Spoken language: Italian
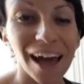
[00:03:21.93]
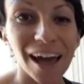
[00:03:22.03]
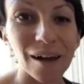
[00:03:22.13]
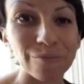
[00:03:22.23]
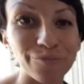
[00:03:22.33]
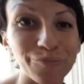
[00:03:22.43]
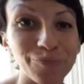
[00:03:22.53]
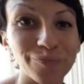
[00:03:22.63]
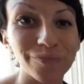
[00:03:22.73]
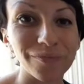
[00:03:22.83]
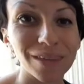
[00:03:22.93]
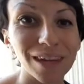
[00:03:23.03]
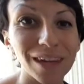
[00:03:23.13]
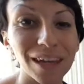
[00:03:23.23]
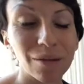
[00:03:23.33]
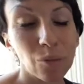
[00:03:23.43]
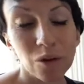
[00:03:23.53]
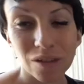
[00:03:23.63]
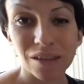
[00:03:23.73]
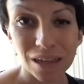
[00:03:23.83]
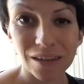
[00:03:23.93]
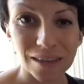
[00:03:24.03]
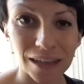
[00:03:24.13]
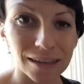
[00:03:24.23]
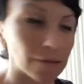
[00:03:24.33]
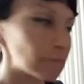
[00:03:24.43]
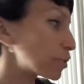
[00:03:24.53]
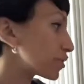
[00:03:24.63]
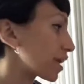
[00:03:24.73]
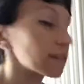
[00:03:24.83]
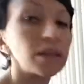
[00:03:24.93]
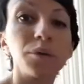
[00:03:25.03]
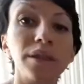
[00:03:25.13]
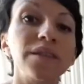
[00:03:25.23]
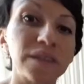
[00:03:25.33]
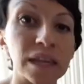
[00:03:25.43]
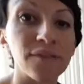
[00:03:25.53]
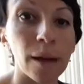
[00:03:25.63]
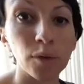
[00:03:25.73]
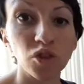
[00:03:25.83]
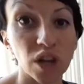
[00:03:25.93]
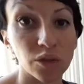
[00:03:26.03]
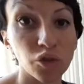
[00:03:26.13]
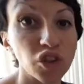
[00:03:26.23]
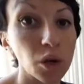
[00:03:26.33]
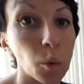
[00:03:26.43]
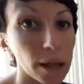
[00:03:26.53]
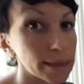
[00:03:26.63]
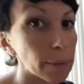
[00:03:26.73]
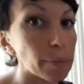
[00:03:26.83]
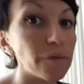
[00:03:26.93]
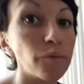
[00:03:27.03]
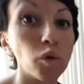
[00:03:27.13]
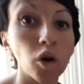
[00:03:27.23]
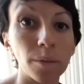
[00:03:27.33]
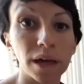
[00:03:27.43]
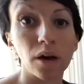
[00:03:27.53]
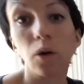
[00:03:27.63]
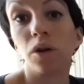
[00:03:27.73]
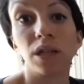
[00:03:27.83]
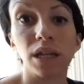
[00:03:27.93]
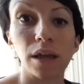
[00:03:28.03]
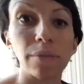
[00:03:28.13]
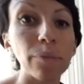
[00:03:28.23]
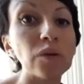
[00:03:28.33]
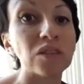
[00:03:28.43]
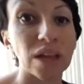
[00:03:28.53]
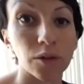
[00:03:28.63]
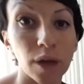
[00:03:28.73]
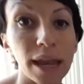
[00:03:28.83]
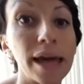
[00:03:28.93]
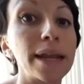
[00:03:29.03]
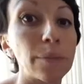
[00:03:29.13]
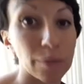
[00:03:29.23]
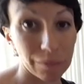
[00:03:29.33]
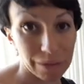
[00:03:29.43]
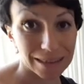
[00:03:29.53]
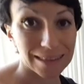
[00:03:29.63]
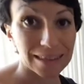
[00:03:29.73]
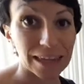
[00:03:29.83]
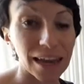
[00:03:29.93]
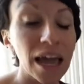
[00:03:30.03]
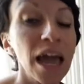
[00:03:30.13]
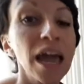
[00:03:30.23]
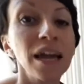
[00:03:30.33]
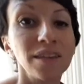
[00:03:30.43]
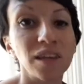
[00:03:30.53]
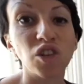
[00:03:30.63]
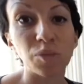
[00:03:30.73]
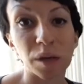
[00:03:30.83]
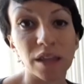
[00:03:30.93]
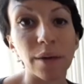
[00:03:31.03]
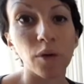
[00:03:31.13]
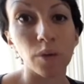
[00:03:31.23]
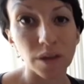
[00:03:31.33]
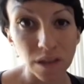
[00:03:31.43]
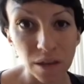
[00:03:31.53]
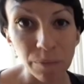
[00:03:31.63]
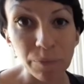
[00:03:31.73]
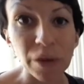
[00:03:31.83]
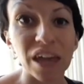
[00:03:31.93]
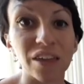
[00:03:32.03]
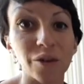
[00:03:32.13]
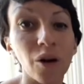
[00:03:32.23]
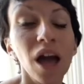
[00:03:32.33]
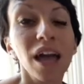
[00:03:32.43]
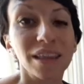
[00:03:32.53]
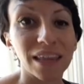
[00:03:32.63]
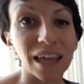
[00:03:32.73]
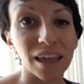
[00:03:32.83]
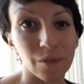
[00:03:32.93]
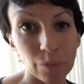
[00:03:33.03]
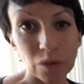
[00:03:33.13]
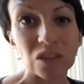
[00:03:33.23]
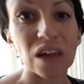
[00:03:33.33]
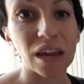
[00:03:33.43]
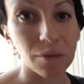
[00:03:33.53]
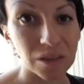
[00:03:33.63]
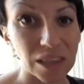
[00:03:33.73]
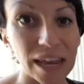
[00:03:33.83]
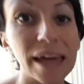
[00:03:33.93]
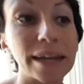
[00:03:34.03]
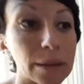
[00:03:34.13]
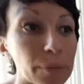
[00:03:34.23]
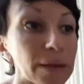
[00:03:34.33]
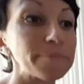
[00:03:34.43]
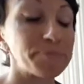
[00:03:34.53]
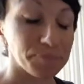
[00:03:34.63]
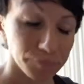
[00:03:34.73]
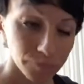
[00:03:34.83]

Ehm, molto interessanti e importanti. Quindi scriviamo 150 PV come ordine impostato LRP mensile. Se ci prendiamo questo impegno di impostare questa LRP